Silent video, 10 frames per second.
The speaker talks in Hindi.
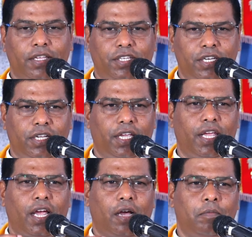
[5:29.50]

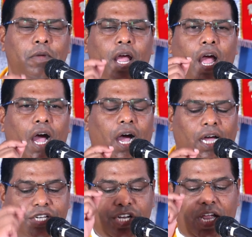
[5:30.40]
जिनकी हम
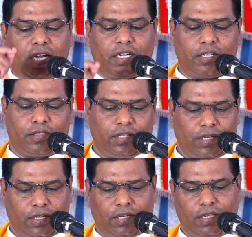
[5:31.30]
आशा करते
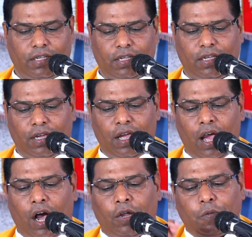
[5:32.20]
हैं
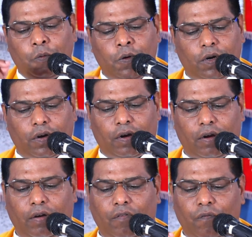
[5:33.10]
और उन
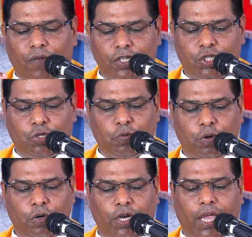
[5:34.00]

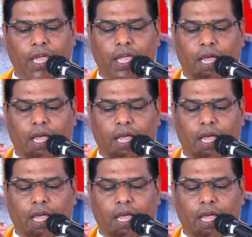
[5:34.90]
वस्तुओं के